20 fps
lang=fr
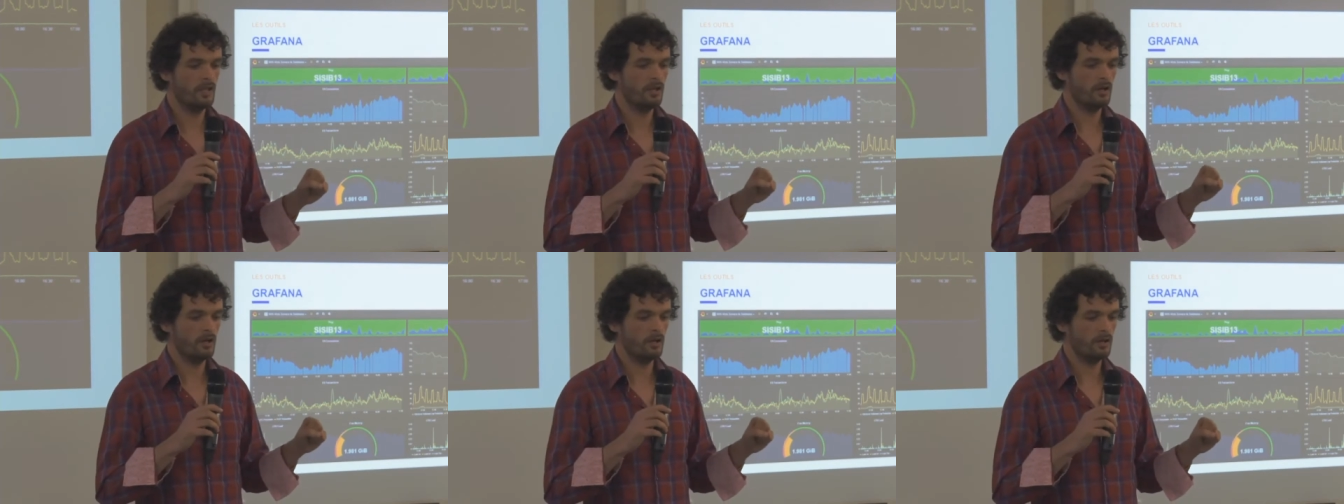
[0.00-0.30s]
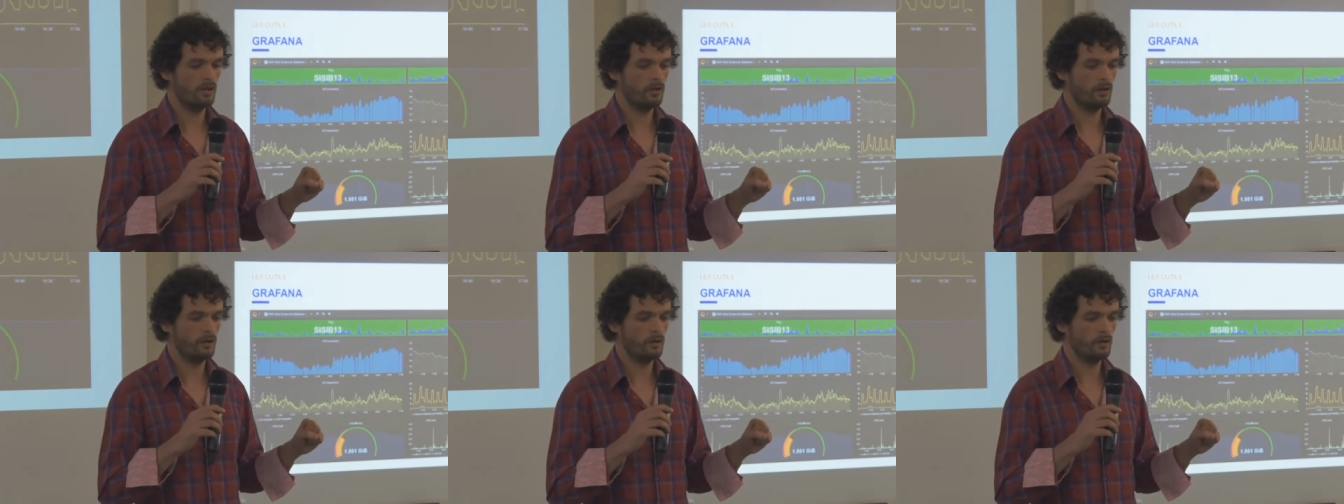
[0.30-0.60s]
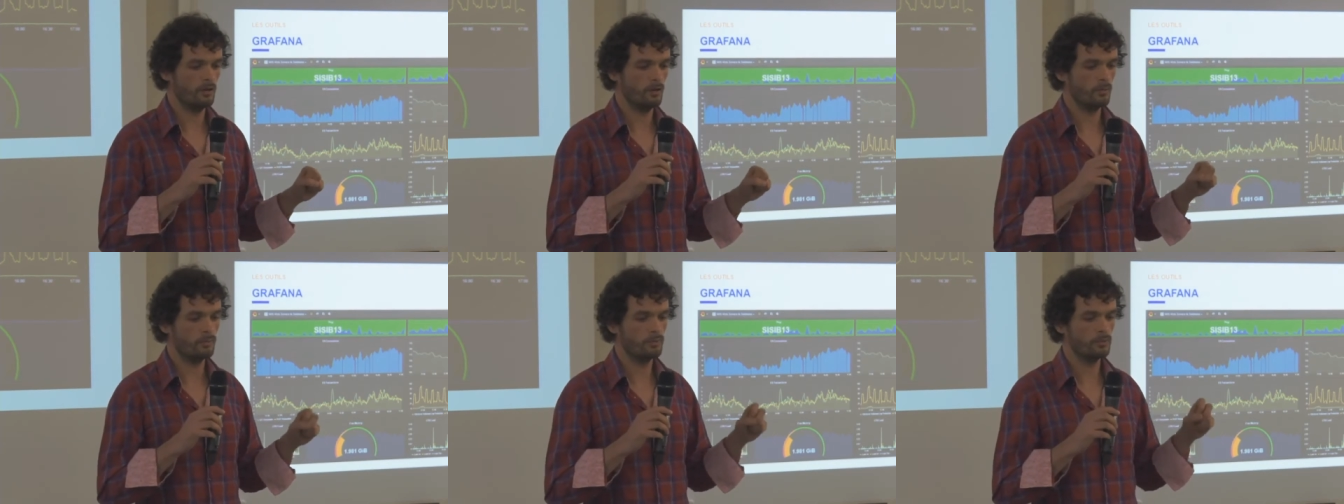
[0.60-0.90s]

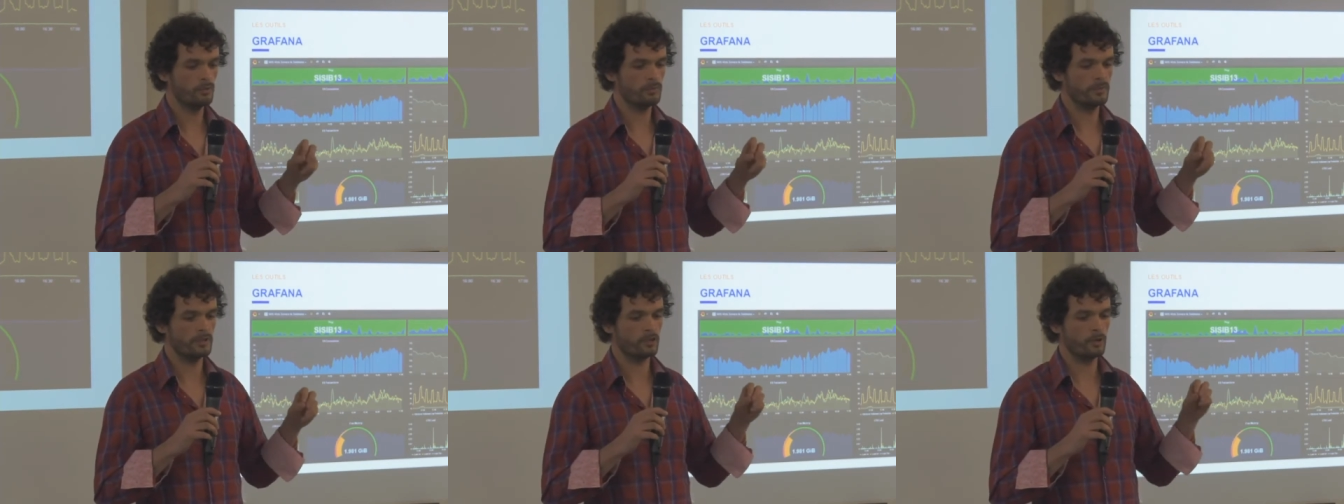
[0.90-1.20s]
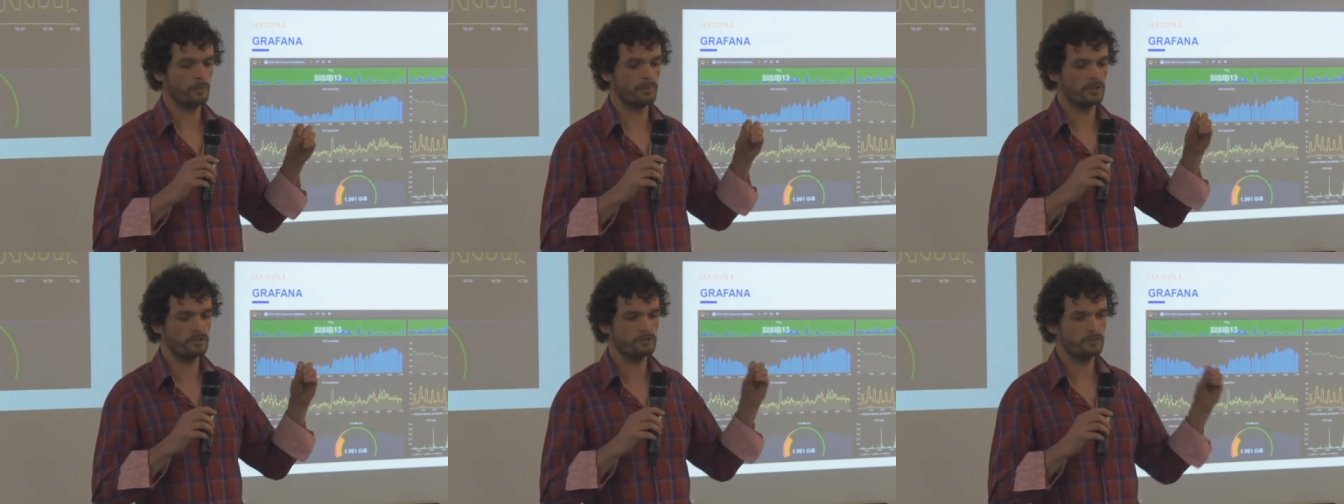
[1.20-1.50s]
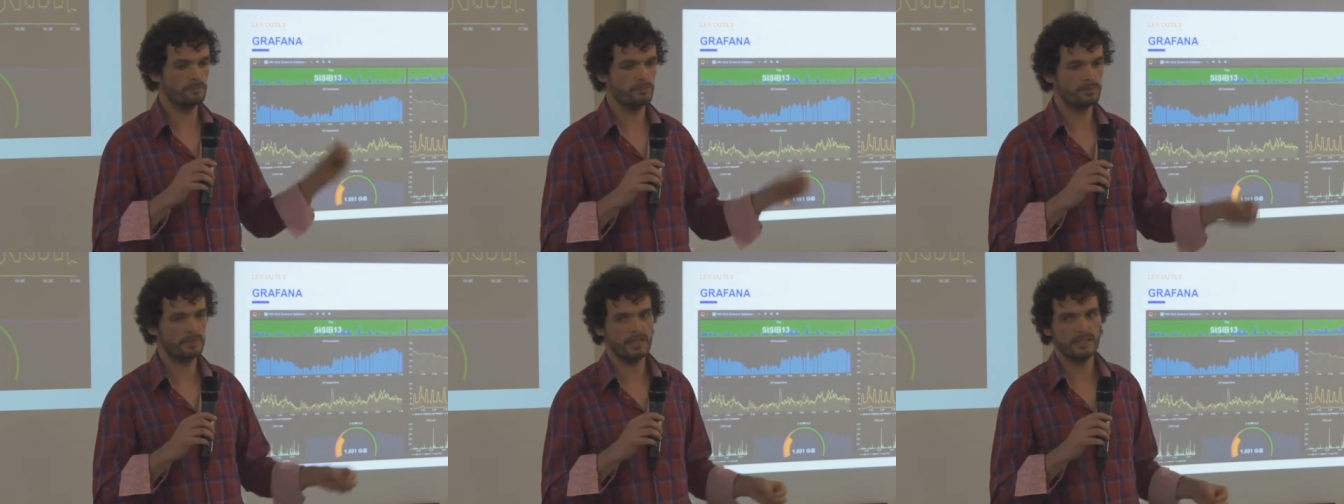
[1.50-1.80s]
euh, on peut mettre en place
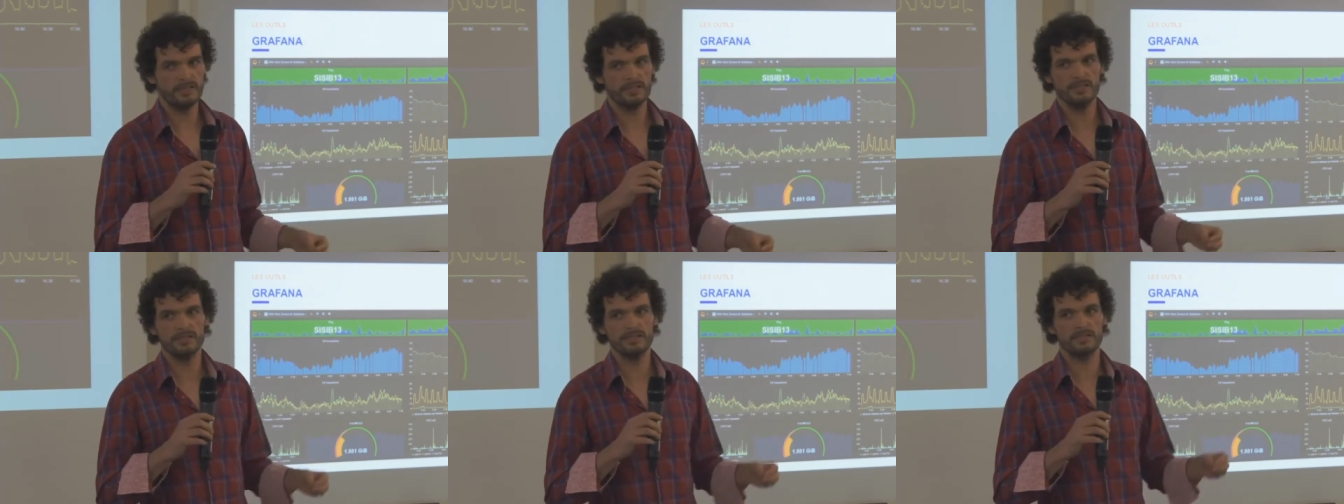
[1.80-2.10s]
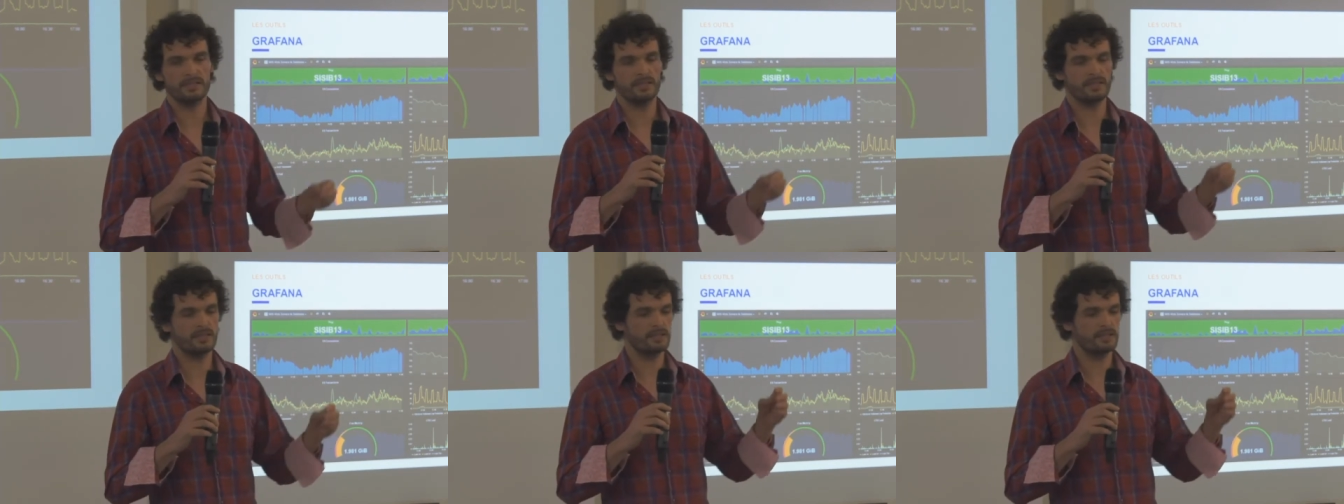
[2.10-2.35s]
une playlist.